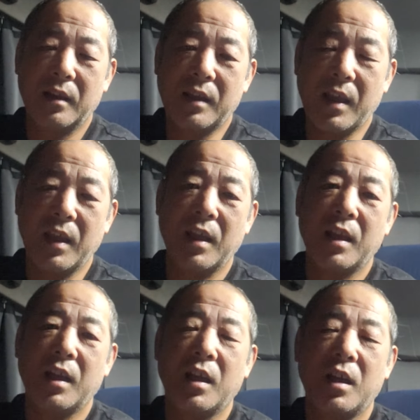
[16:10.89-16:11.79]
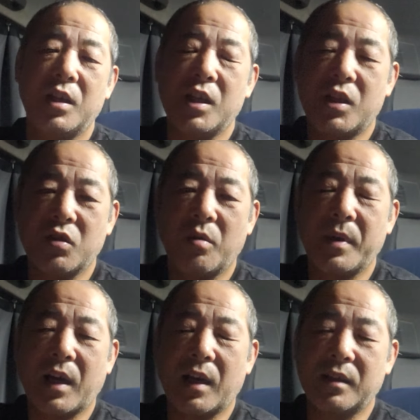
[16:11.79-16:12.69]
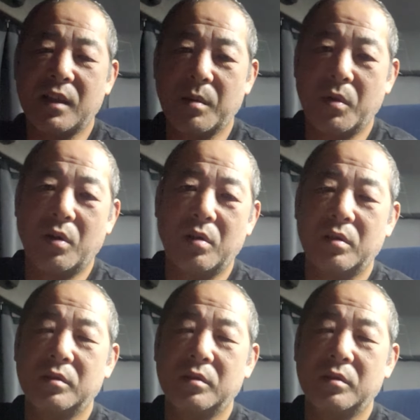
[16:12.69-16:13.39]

で、日曜日から出ても、